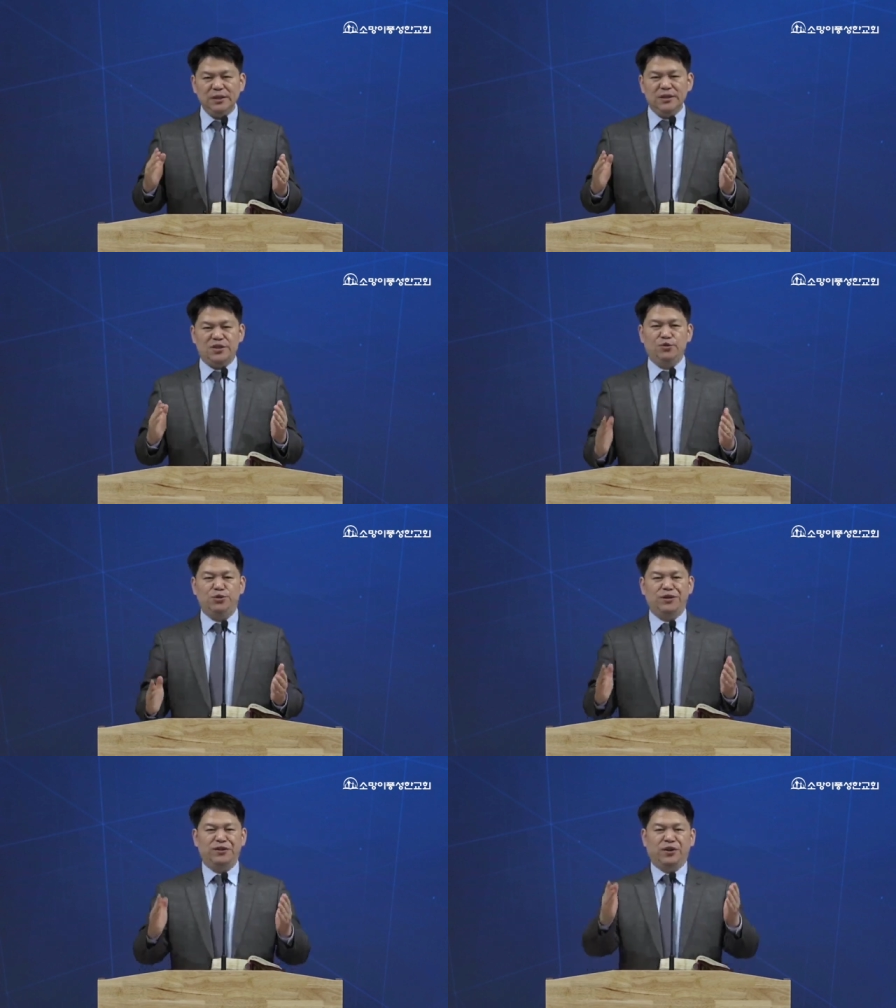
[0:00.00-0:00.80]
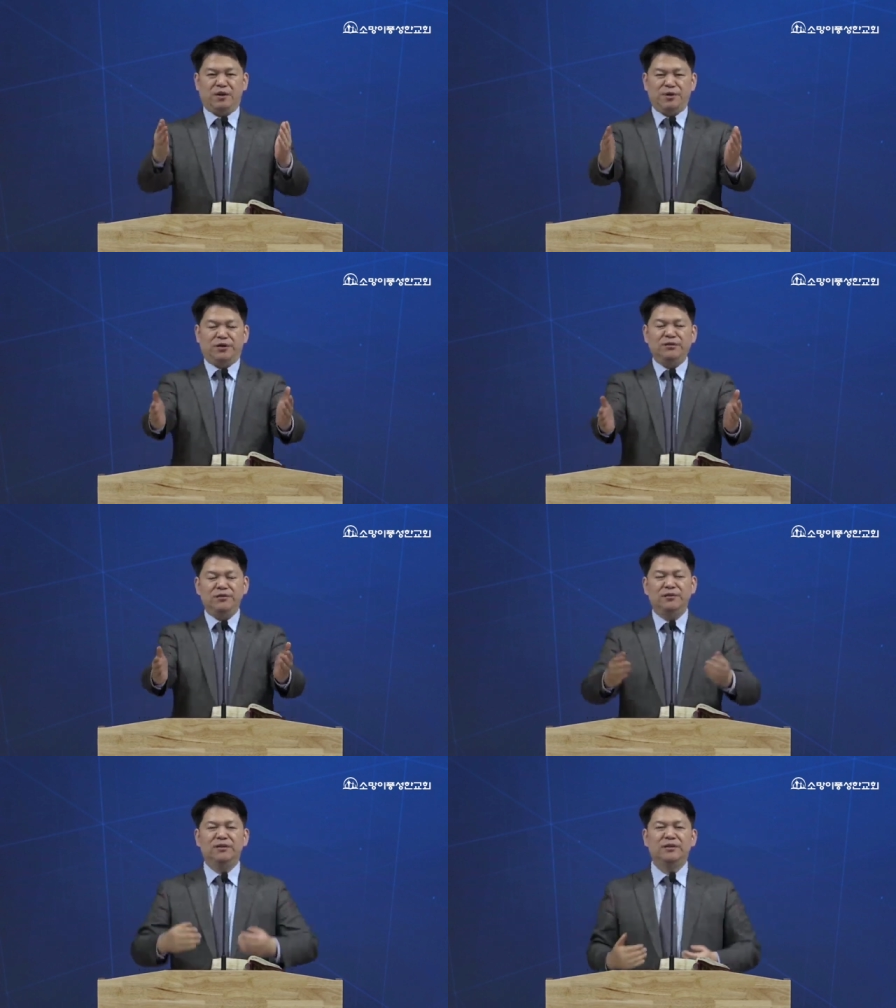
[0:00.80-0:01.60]
성소에 들어가면,
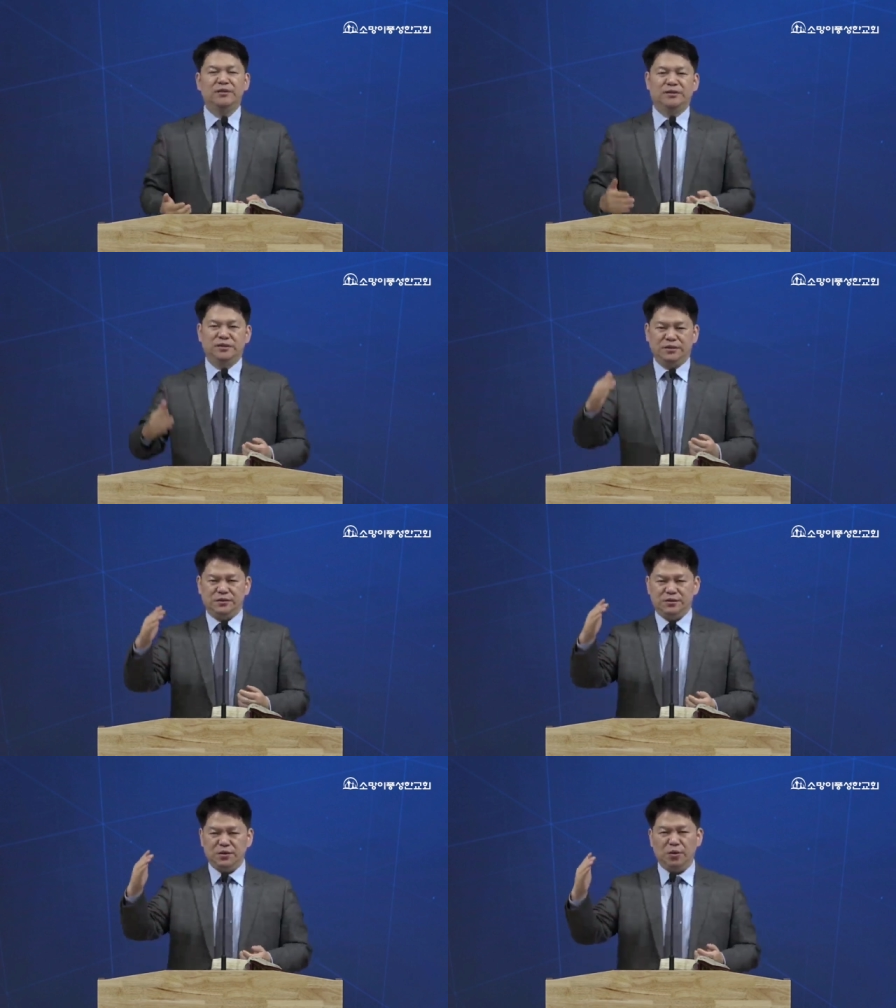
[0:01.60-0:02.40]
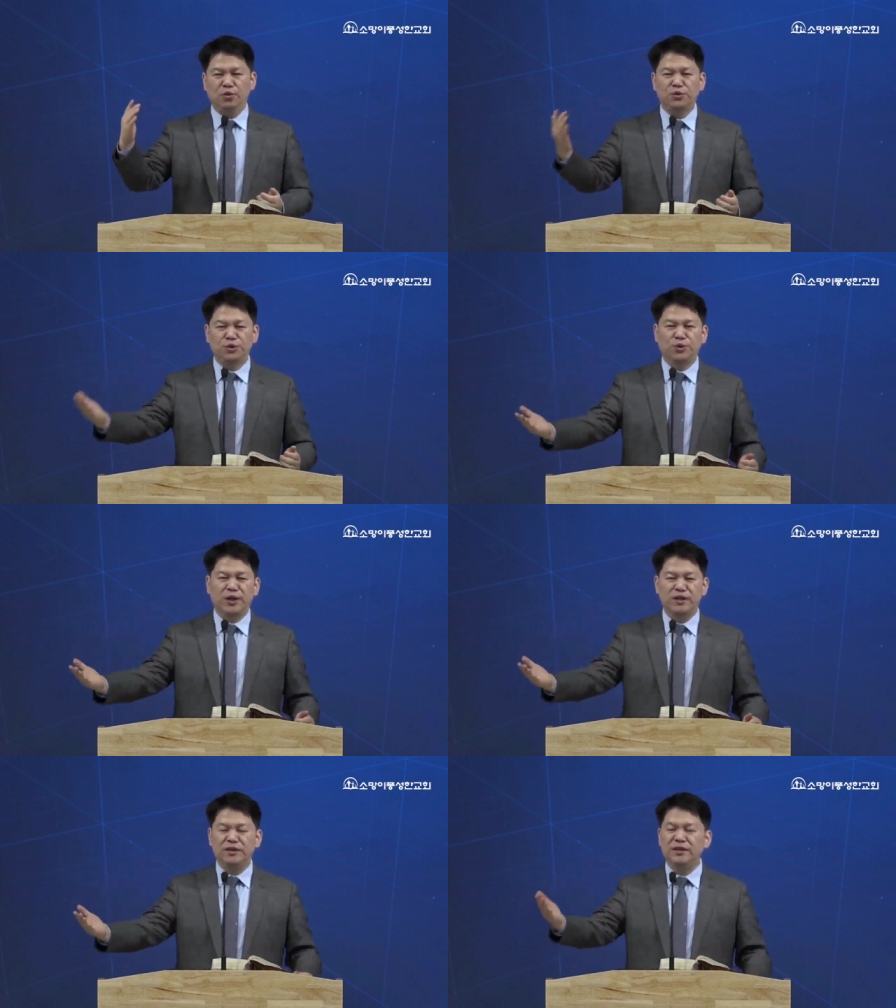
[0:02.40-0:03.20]
음,
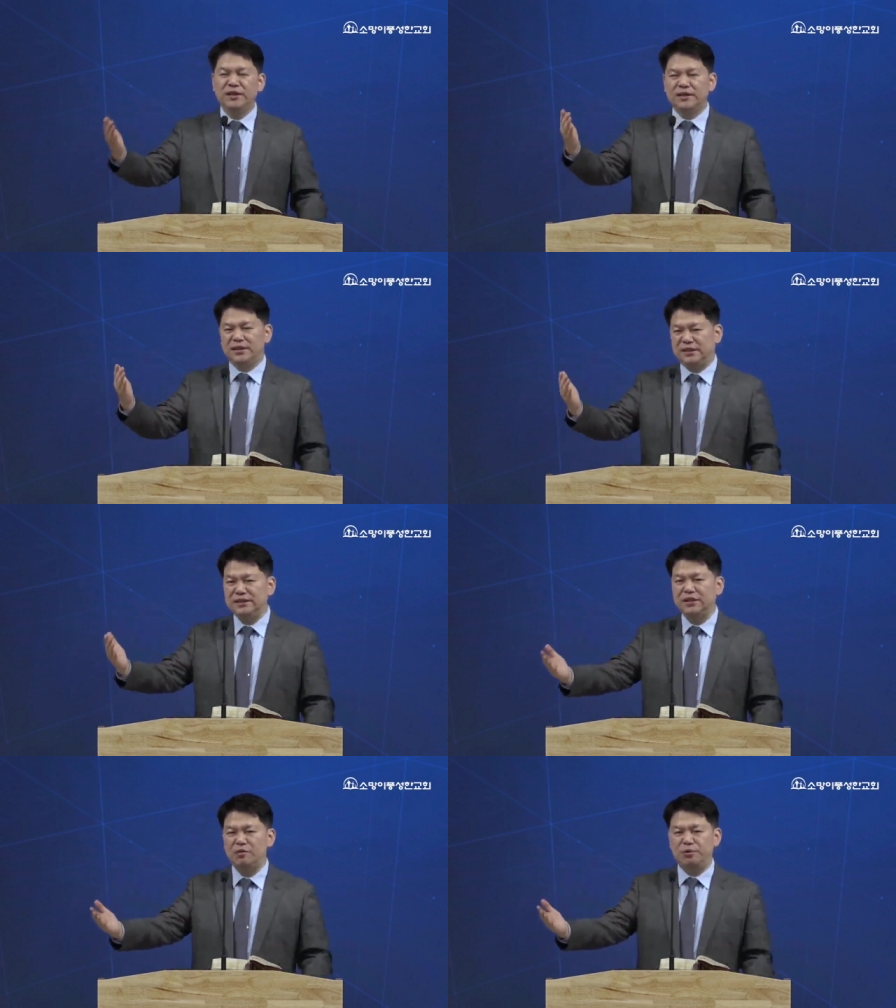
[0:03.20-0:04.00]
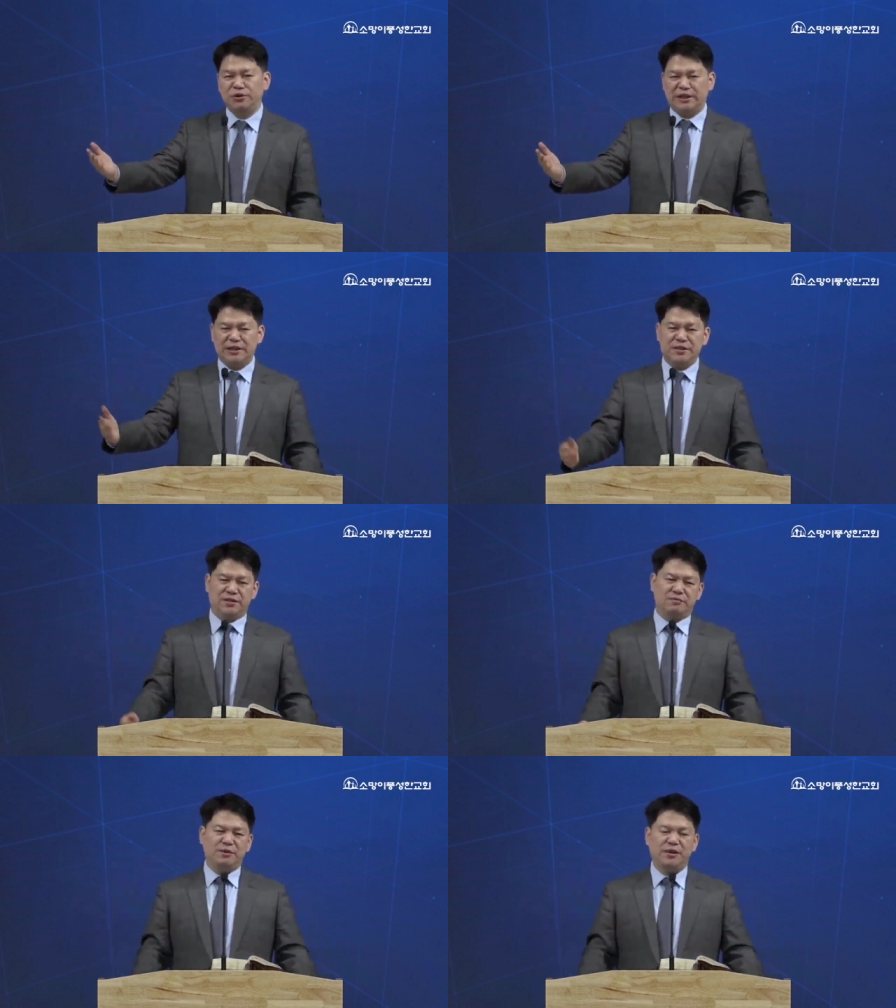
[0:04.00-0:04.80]
오른쪽에는 진설병상이
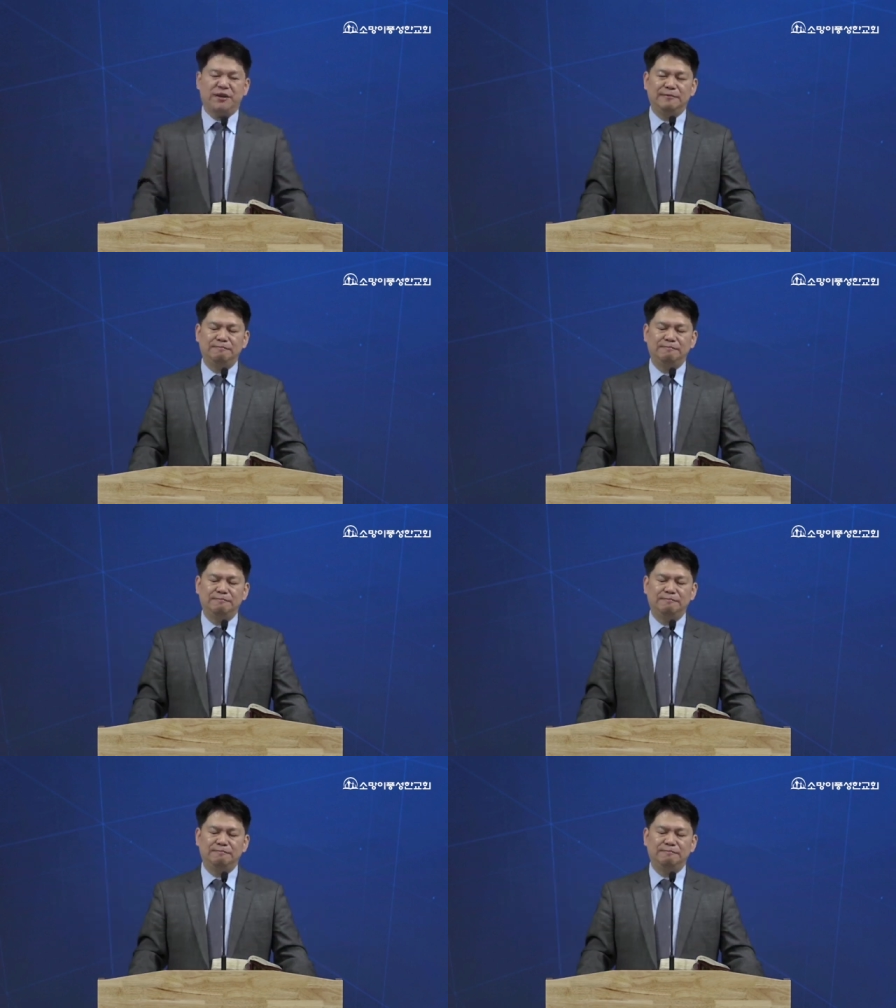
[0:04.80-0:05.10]
있었습니다.